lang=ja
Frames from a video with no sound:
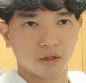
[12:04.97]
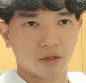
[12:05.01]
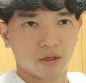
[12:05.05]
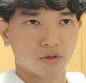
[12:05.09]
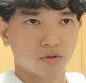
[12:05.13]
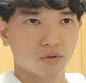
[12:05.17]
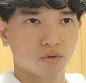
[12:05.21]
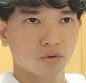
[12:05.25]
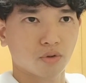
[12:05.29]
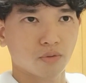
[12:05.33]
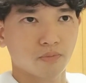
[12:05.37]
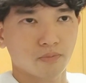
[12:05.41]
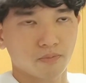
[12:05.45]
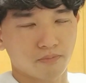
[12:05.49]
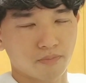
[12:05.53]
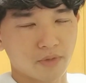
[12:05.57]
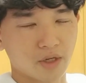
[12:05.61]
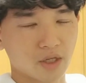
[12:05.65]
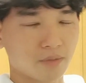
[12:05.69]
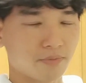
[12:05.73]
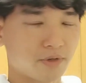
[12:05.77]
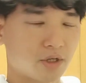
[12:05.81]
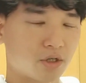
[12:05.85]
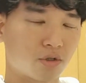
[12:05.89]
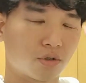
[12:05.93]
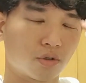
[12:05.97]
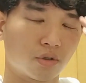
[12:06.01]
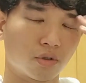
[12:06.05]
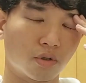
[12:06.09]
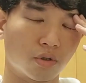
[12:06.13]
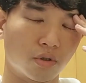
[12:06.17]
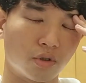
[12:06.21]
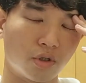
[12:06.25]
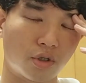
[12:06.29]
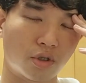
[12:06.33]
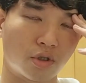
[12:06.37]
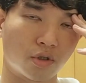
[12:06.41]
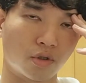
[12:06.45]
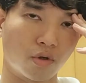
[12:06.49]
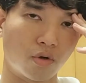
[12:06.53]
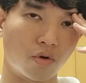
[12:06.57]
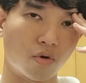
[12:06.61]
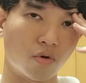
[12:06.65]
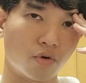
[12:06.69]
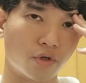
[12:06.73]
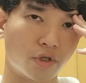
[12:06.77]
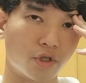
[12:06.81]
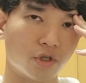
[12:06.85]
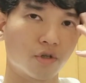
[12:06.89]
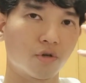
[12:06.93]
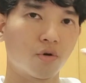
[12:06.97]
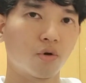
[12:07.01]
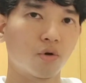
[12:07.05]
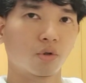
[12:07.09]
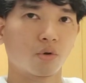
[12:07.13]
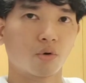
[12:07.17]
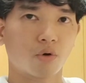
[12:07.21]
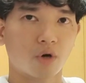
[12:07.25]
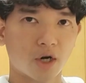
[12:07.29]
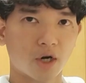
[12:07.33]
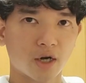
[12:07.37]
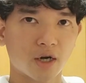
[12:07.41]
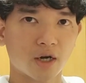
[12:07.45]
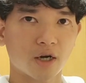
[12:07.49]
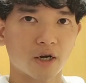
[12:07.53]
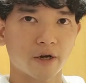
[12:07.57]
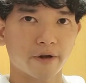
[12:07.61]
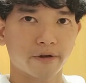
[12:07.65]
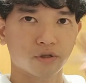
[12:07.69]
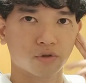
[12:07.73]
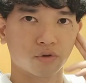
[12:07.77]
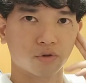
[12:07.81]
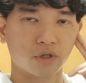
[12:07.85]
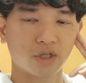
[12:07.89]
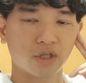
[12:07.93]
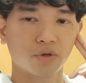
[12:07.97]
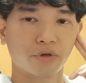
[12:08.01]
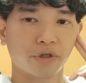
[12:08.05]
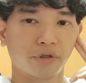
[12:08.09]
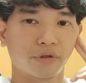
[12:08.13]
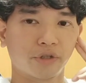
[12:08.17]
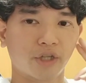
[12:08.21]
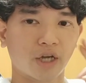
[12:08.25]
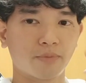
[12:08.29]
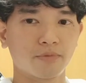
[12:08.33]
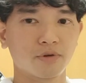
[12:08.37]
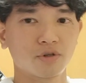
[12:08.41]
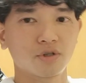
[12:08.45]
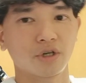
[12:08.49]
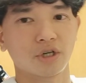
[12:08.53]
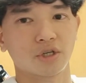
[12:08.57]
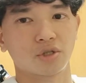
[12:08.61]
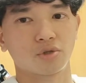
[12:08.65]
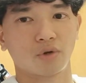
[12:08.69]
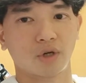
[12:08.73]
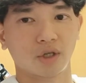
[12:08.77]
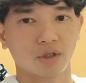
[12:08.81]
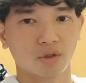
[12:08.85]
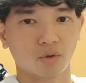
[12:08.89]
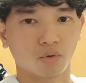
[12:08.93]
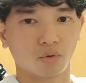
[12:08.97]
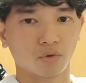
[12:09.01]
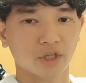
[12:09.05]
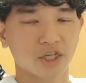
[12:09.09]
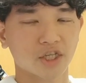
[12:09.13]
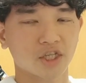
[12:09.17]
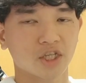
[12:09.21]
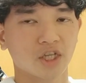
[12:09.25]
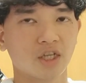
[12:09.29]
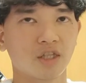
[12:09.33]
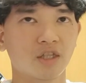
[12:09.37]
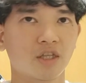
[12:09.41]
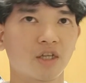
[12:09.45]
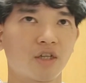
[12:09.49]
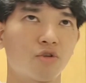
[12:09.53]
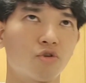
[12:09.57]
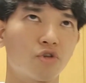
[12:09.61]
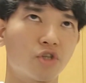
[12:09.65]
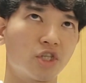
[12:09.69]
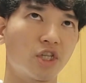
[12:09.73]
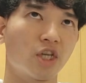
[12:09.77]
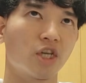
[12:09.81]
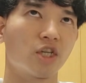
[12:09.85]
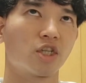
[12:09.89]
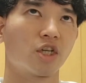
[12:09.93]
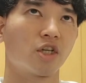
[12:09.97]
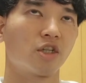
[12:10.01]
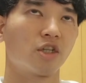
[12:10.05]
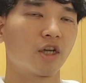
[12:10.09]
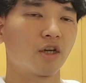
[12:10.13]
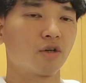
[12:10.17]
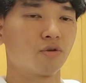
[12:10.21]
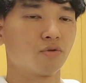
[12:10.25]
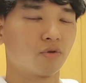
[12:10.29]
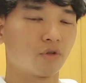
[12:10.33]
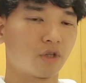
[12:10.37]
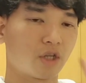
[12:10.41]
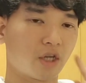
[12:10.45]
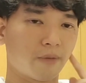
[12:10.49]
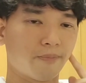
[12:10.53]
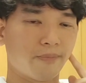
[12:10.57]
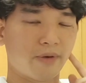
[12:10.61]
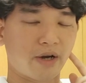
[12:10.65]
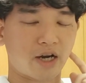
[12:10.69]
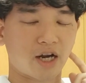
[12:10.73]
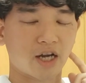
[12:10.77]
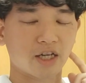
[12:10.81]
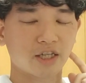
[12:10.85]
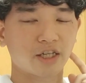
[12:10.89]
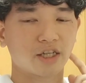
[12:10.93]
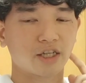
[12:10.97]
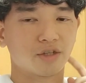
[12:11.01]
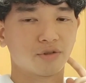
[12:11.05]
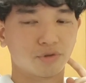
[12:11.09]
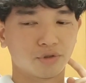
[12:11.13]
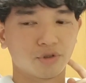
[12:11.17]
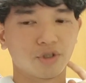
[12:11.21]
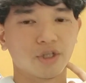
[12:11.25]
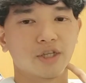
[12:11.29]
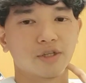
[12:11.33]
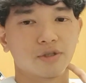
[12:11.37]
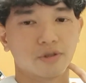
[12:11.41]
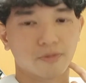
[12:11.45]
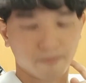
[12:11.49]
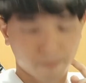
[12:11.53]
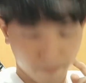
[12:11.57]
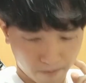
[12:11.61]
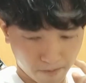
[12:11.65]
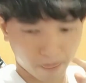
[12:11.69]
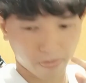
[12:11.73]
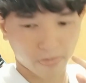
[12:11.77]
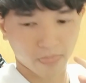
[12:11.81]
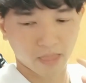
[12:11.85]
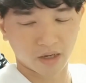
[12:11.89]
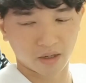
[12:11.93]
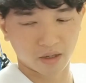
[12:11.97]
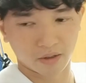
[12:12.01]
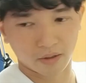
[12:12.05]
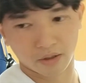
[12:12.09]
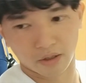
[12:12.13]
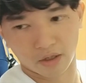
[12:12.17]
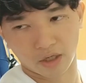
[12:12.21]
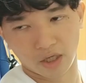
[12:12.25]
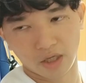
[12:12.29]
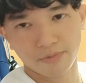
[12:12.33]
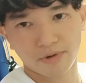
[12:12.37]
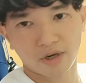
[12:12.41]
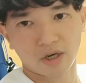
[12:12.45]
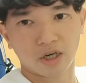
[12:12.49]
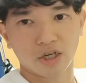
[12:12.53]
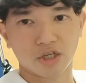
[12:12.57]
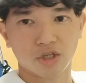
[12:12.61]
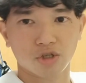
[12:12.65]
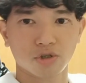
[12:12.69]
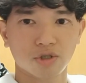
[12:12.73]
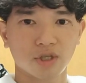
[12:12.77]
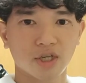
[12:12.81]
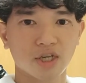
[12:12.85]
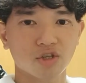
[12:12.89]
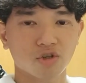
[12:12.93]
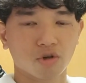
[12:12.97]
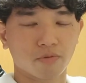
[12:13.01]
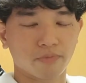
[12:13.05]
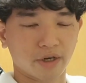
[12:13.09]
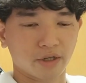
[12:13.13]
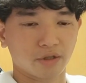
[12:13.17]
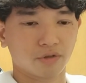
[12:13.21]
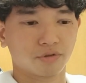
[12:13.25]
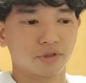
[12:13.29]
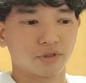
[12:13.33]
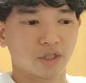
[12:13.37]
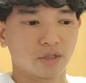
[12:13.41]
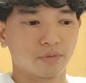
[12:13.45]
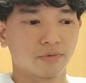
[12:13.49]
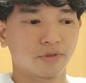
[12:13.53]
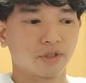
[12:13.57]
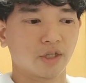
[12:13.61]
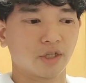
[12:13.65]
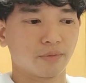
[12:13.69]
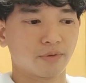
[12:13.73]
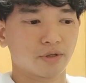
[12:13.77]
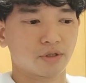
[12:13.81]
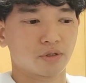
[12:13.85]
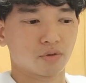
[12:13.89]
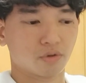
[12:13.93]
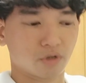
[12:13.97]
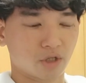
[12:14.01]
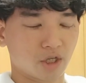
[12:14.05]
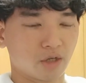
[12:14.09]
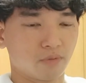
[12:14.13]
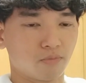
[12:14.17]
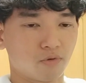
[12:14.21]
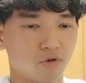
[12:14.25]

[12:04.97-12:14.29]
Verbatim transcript: ちょうどまなみくんのルックの595とか、そのリドレのダムクレスとかと同じ年代の自転車になるので、まあかなり古いです。今から10年以上前のフレームになりますので、